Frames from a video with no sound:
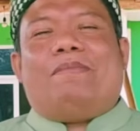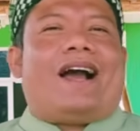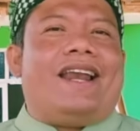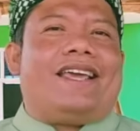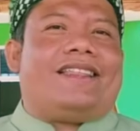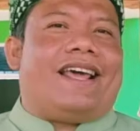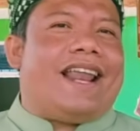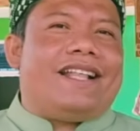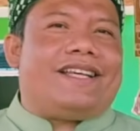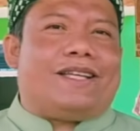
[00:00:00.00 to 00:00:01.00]
Bahkan kita
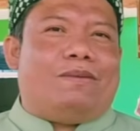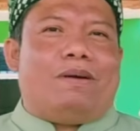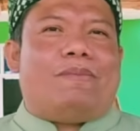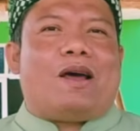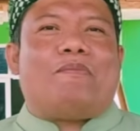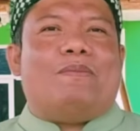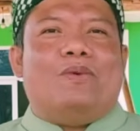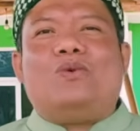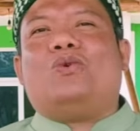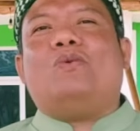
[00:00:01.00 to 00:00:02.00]
lacak di beberapa
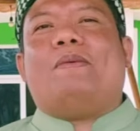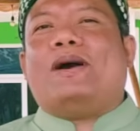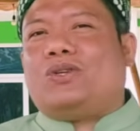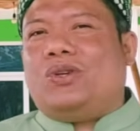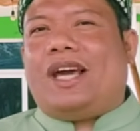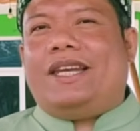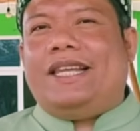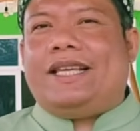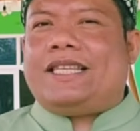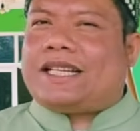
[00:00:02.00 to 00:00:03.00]
buku memang sudah
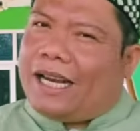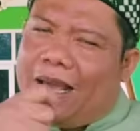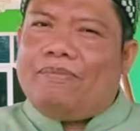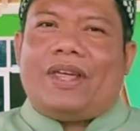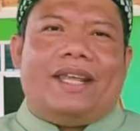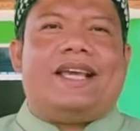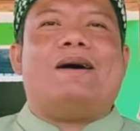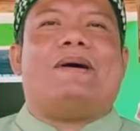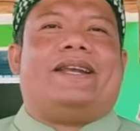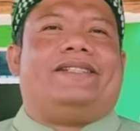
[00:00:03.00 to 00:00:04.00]
disklaim dari
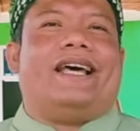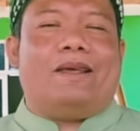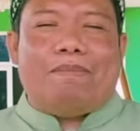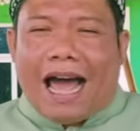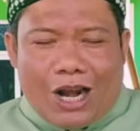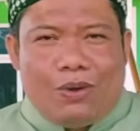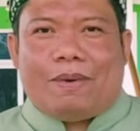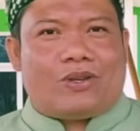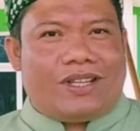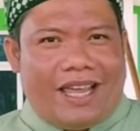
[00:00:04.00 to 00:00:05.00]
Yaman, dari Ba'alwi
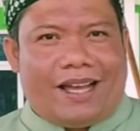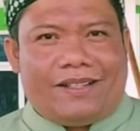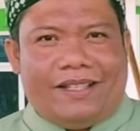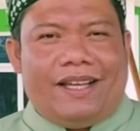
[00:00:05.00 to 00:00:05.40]
maksud saya.